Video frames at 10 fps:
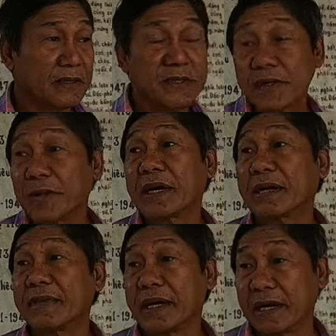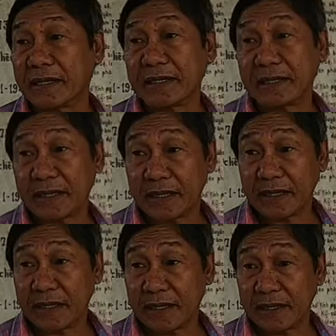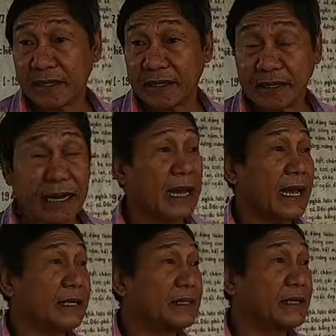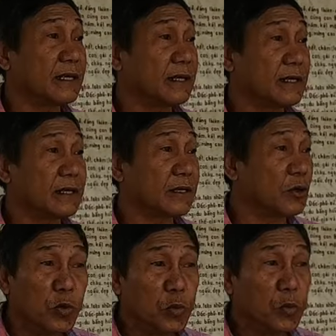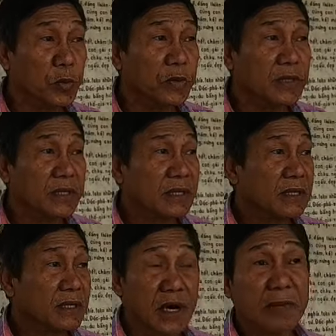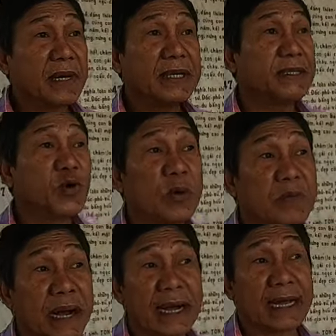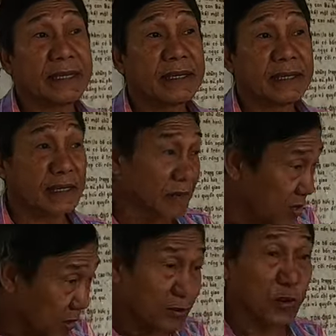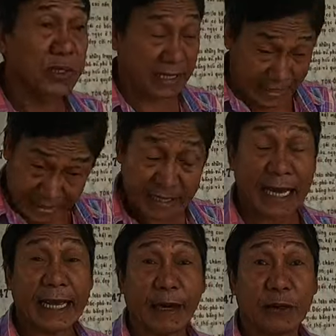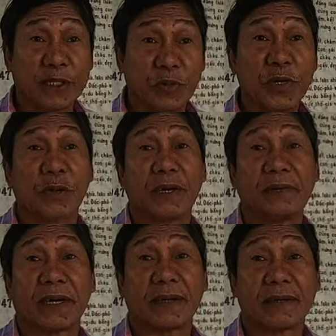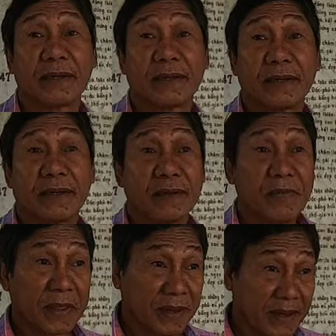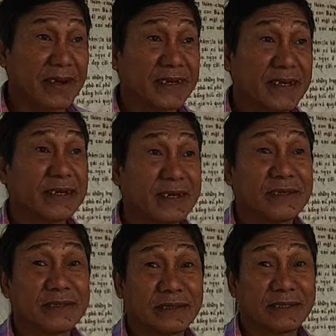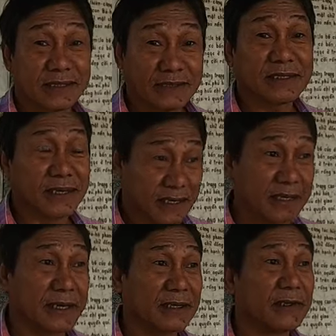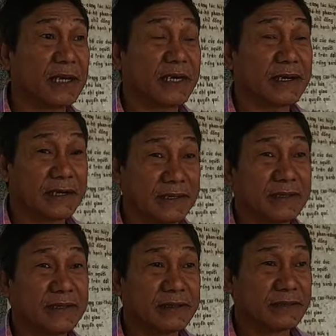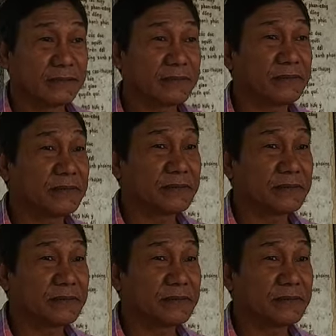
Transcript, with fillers: nó so ra bây giờ đó thì chẳng hạn như là chú dòm lên thì chú không bằng ai nhưng mà dòm xuống thì người ta nghèo hơn chú nhiều lắm nè à. dạ à, đó, đó đó đó thiệt luôn à đó ừ.